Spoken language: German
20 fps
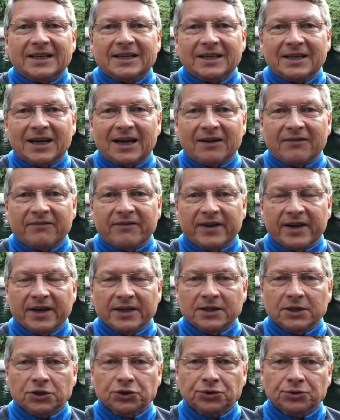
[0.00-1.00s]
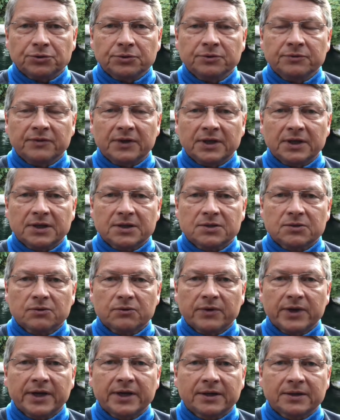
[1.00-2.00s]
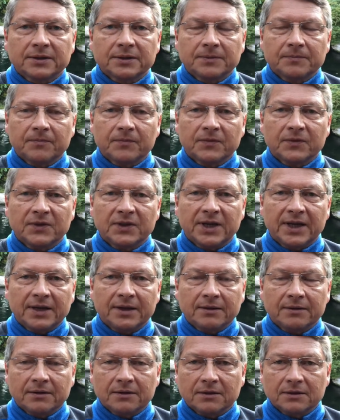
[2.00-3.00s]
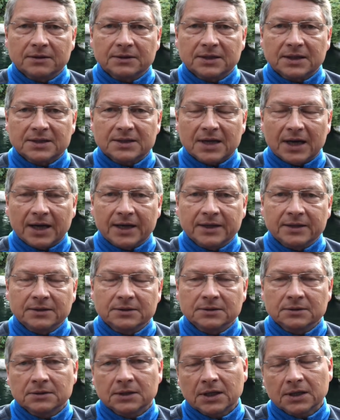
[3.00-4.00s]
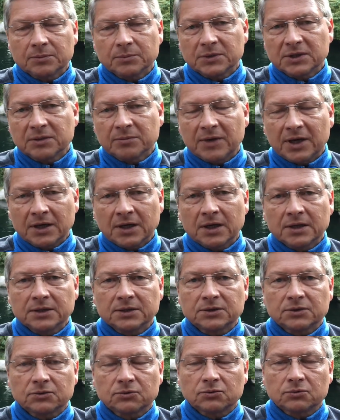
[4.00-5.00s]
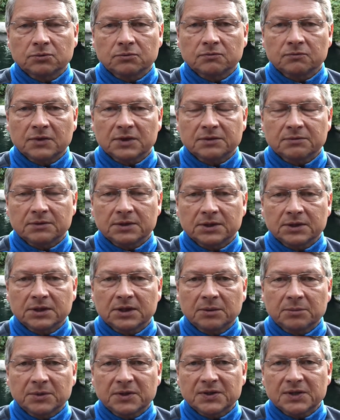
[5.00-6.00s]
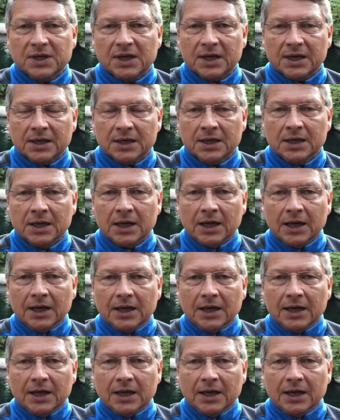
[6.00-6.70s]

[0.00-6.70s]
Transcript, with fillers: Ja, wäre ja schön, wenn das so wäre. Denn das eine hat mit dem anderen nichts zu tun. Was will ich damit sagen?